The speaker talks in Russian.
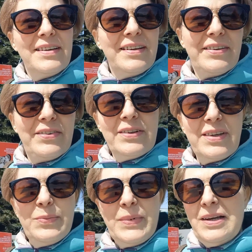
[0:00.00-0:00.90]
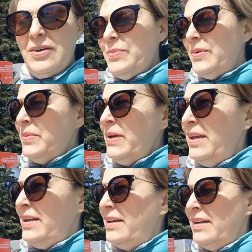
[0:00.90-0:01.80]
Елки мои любимые.
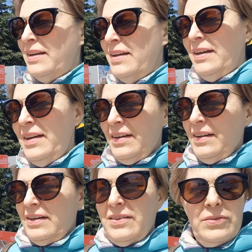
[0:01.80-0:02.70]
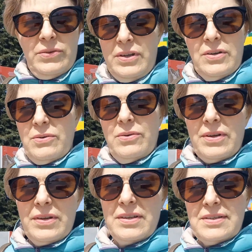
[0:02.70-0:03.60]
Ой,
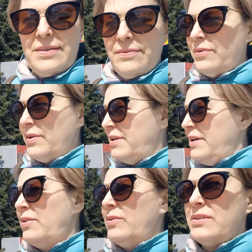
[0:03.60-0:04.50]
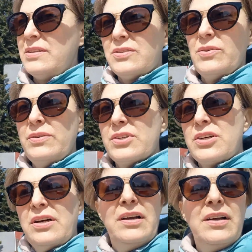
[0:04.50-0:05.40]
холодно сегодня. Хоть и
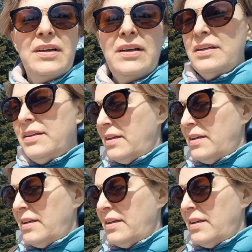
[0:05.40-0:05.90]
солнышко, на